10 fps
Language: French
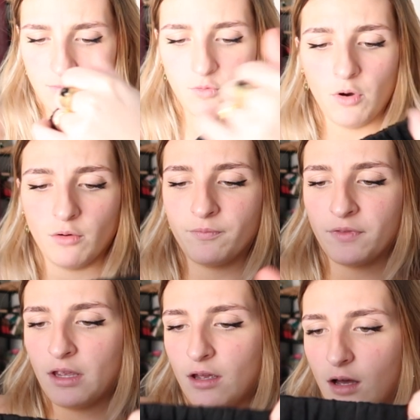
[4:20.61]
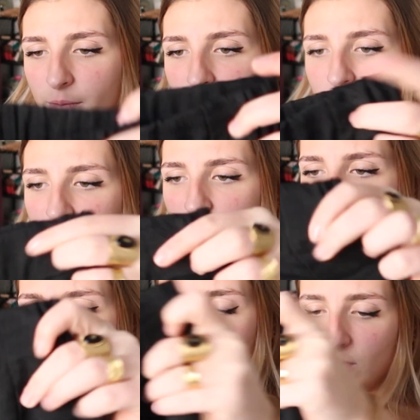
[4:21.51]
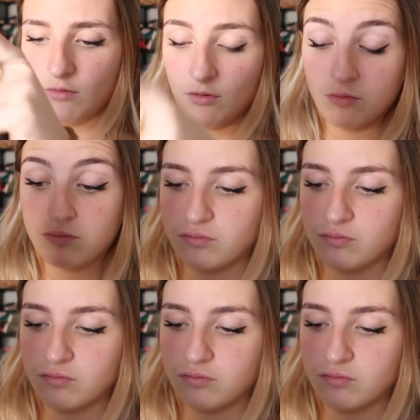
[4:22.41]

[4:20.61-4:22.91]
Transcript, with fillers: Mais bon, après, euh,